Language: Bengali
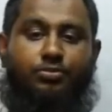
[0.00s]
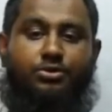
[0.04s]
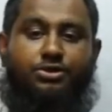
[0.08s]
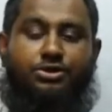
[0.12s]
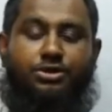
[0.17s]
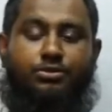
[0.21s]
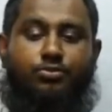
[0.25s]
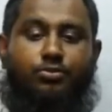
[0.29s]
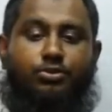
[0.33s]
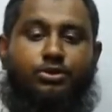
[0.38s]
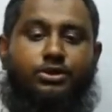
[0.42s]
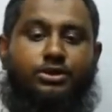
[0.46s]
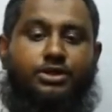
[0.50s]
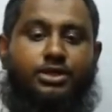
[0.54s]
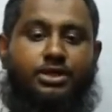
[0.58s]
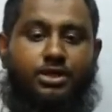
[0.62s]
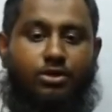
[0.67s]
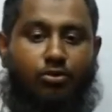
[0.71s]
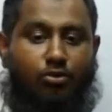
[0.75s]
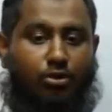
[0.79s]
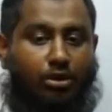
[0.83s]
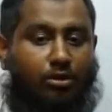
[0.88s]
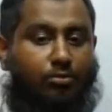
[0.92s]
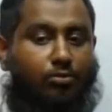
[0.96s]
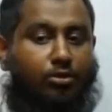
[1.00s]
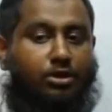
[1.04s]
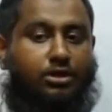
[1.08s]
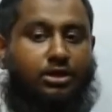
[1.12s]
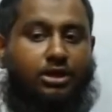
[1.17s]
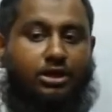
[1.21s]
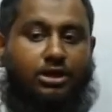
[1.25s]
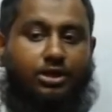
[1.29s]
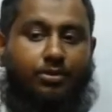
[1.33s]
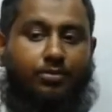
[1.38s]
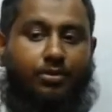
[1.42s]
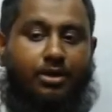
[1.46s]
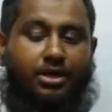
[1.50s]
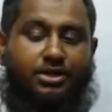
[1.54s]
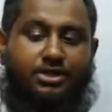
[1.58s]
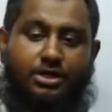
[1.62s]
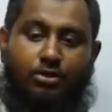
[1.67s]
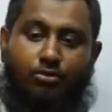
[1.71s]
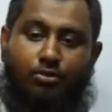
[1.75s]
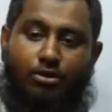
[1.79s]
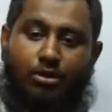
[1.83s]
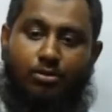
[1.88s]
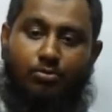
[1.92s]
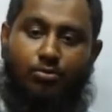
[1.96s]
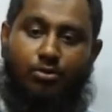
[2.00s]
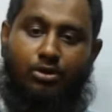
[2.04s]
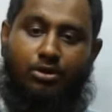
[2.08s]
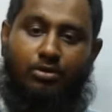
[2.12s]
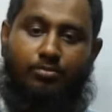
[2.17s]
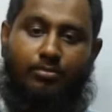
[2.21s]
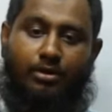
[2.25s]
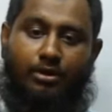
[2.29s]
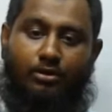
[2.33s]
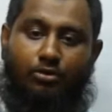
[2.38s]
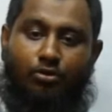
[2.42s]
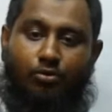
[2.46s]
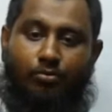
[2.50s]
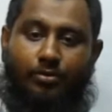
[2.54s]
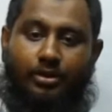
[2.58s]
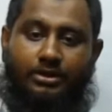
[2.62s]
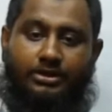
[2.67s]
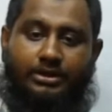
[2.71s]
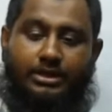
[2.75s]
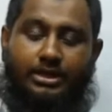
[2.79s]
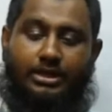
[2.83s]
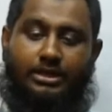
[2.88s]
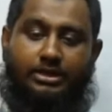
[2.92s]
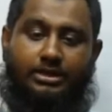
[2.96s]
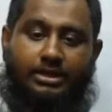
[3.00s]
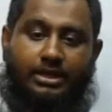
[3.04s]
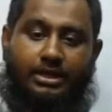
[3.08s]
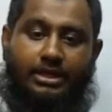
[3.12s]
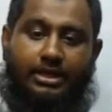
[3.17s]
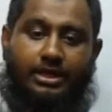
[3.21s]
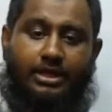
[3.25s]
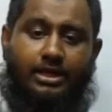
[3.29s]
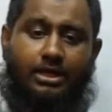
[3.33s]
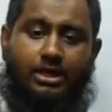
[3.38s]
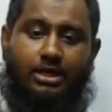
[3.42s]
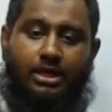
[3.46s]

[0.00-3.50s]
বীজের মধ্যে কী কী গুণাবলী থাকতে পারে যে গুণাবলীর মাধ্যমে সেখান থেকে